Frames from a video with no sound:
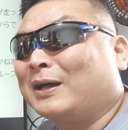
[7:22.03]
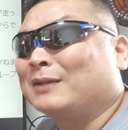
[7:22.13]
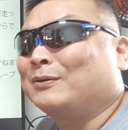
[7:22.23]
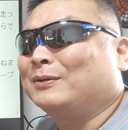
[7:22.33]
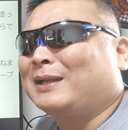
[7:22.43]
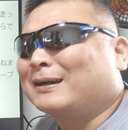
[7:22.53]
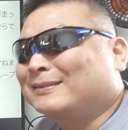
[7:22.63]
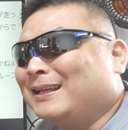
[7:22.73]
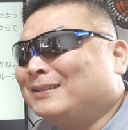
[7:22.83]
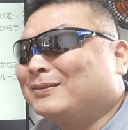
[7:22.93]
あの
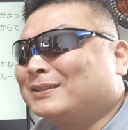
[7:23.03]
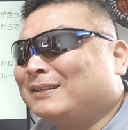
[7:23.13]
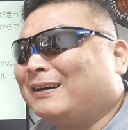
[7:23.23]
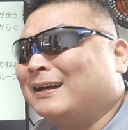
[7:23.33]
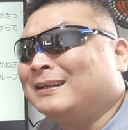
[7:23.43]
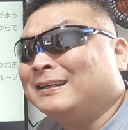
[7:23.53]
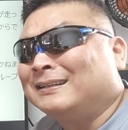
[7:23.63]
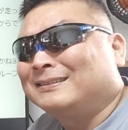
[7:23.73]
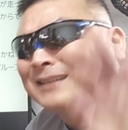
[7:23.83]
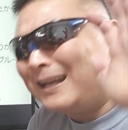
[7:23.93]
楽天としては
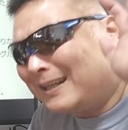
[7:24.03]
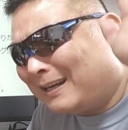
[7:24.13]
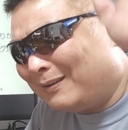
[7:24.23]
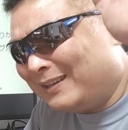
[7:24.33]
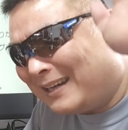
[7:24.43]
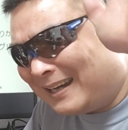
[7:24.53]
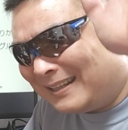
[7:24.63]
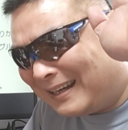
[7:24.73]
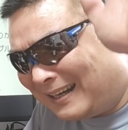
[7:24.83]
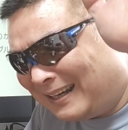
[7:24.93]
誰かお願
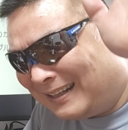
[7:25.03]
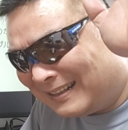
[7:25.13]
いだから